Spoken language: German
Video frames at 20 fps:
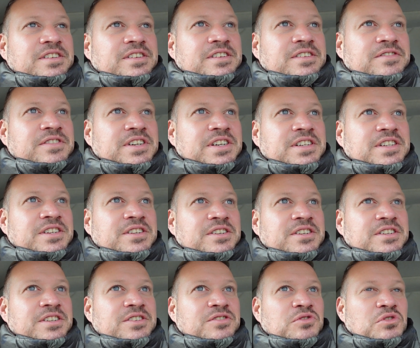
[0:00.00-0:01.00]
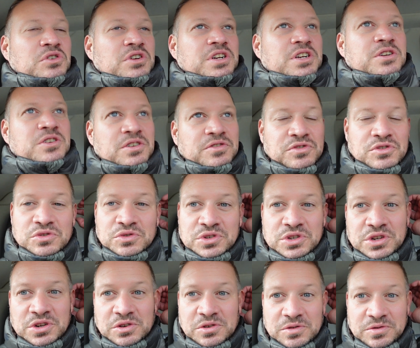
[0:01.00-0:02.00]
Dann werde ich das Wochenende dafür
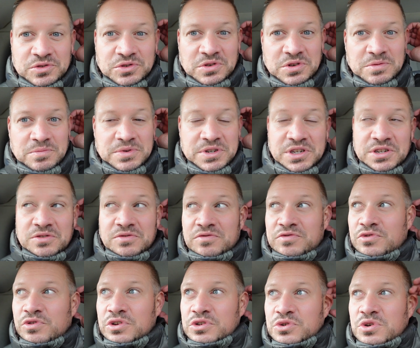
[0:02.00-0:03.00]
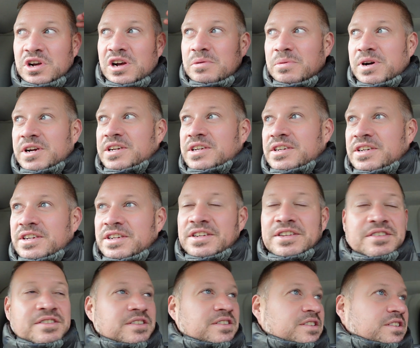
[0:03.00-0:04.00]
nutzen, auch sogar ein bisschen vorzuarbeiten.
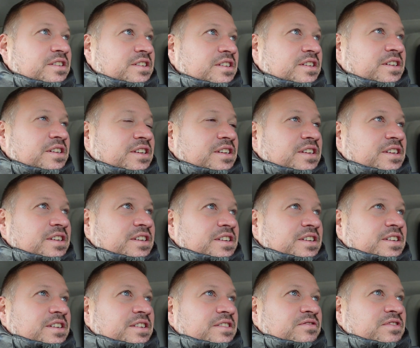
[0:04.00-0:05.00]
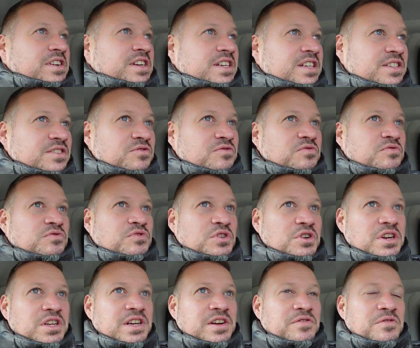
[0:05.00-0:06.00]
Werde ich das
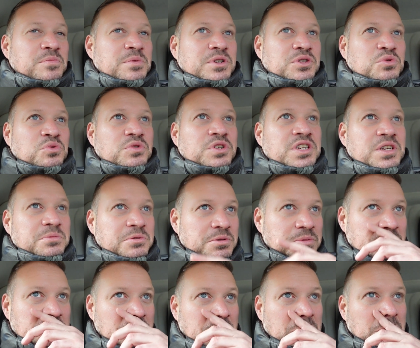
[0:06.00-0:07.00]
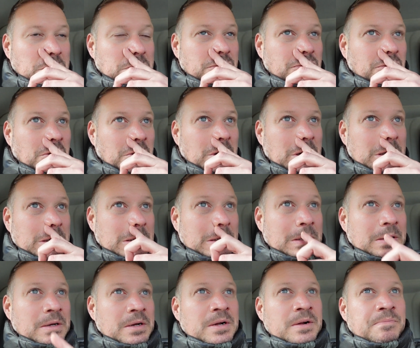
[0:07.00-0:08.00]
wirklich einfach mal tun. Ich nehme es mir zwar groß vor.
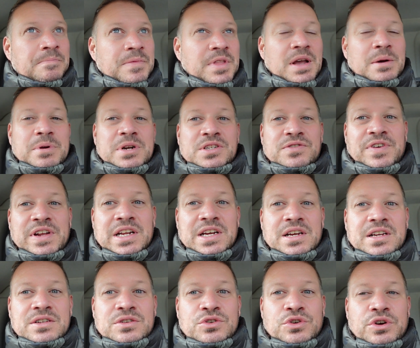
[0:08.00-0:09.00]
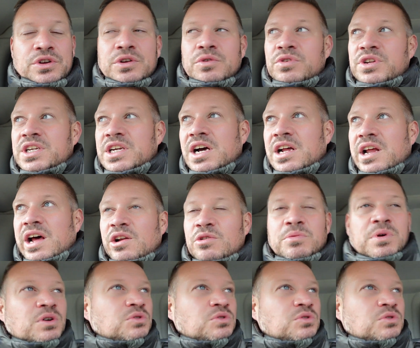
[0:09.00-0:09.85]
Aber das Wetter turnt auch nicht gerade an, um